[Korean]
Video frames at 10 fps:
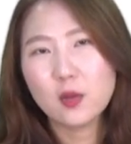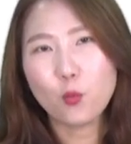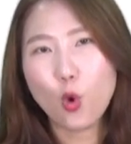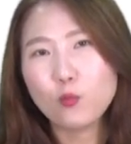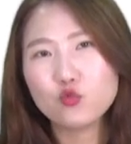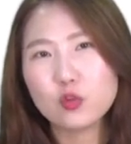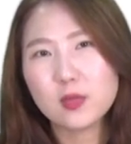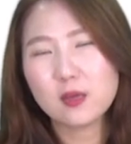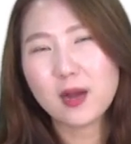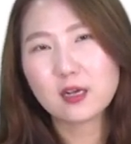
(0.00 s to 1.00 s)
보험
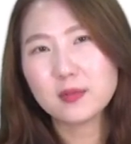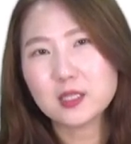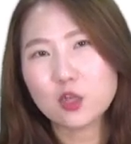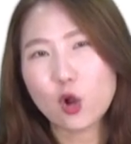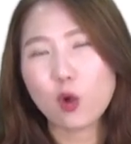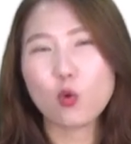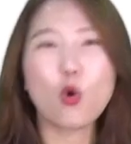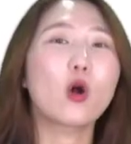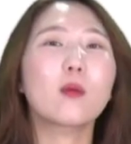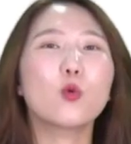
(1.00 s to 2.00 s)
수입이 이만큼 있어야 하고
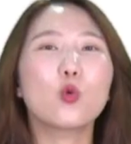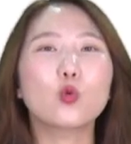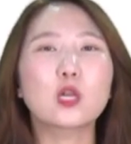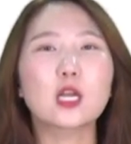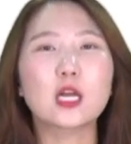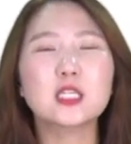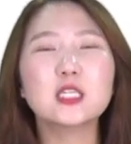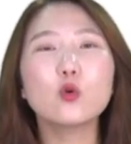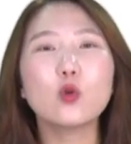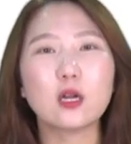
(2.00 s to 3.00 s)
건강보험공단에다가
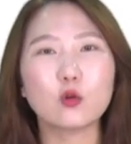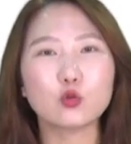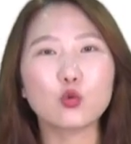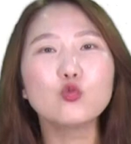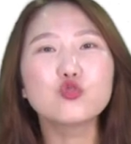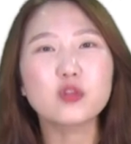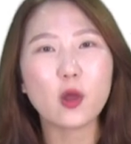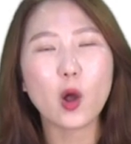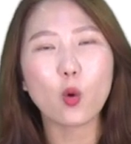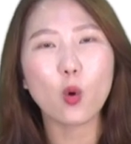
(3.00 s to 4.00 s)
신고를 하는 거죠. 돈
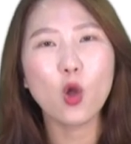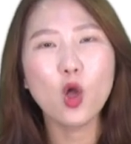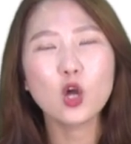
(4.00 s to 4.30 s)
주세요 하고.